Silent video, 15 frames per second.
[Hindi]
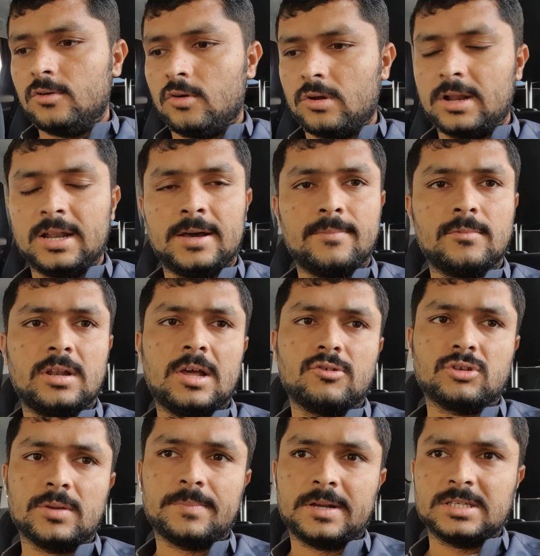और अलहमदिल्ला
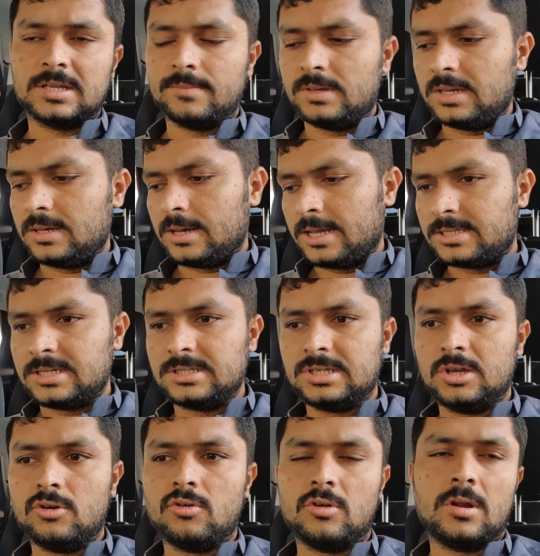उसके पास अभी लेसन
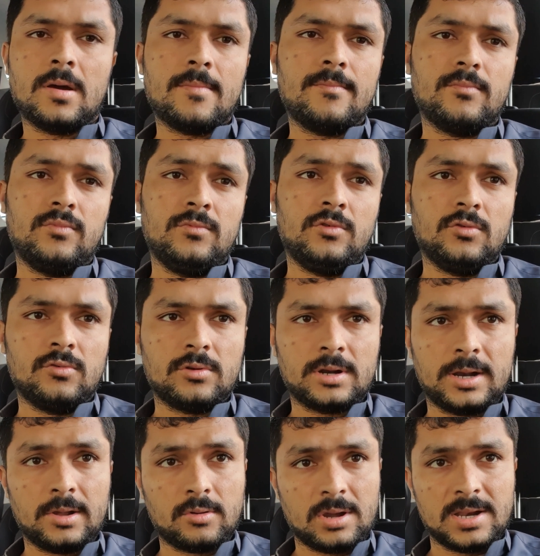है और हम ढूंढ रहे
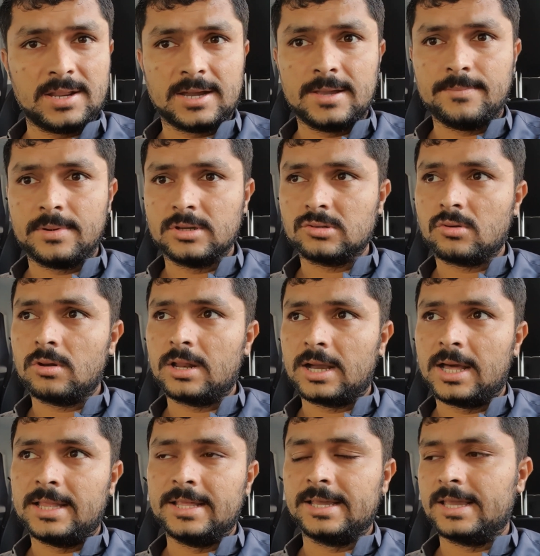हैं कहीं ना कहीं पर उसको
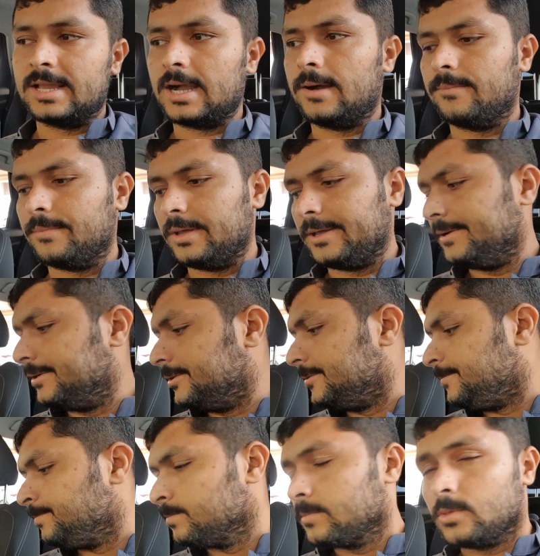लगा देंगे काम में
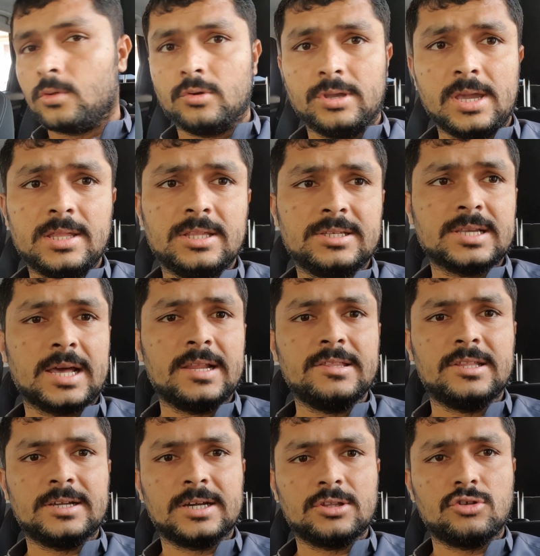तो यही थी सारी
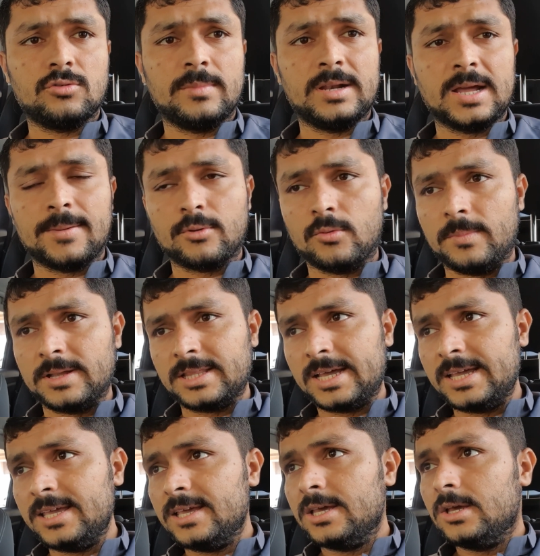दिक्कत जो मैंने आपको
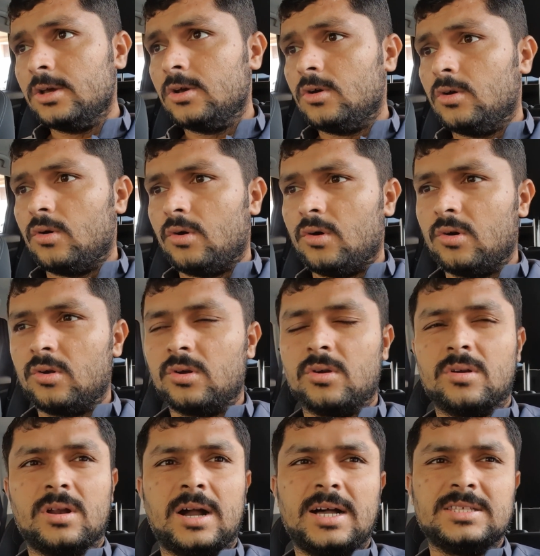बताई
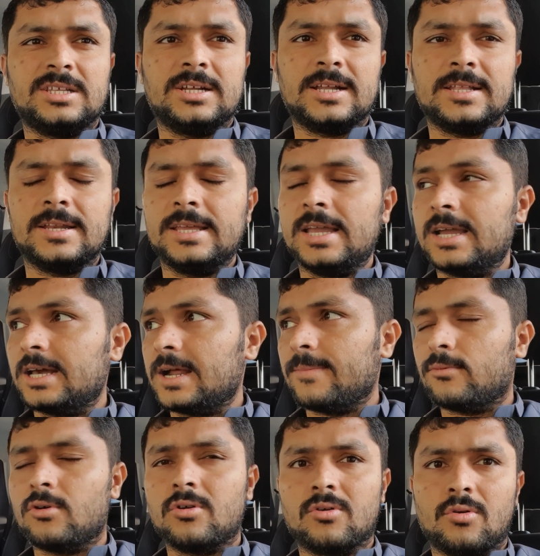और ख़ास दिक्कत नहीं है अगर
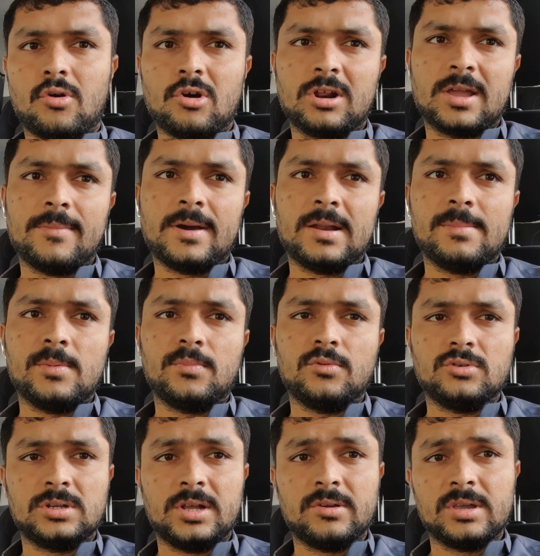आपको रोड के बारे में
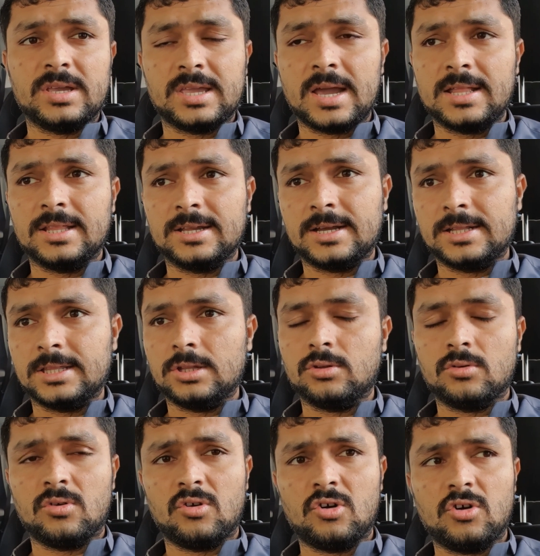पूछ रहे हो कि क्या दिक्कत है
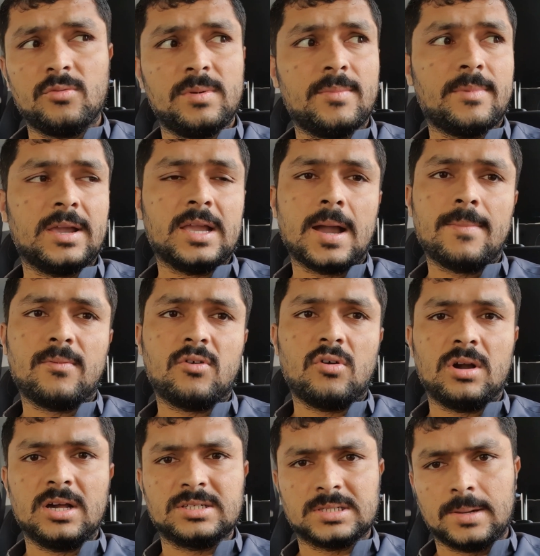तो रोड में भाई आपको
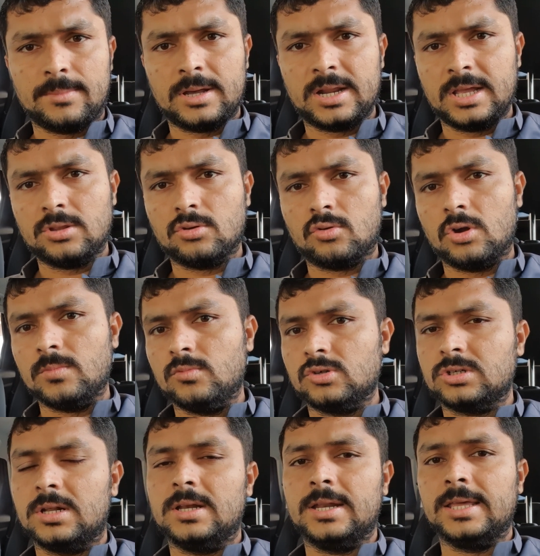अगर सब्र है तो कोई
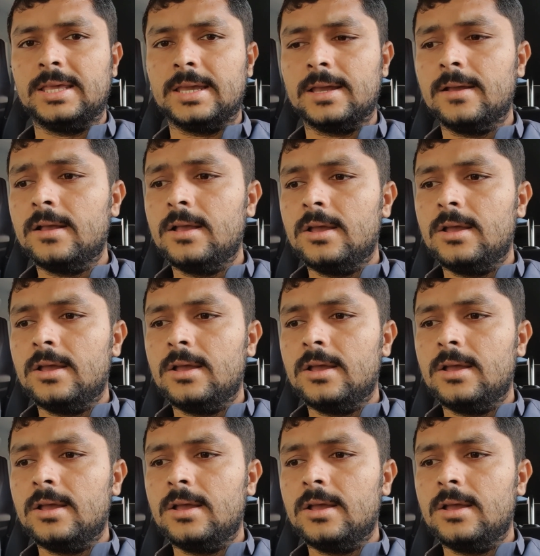मुश्किल नहीं है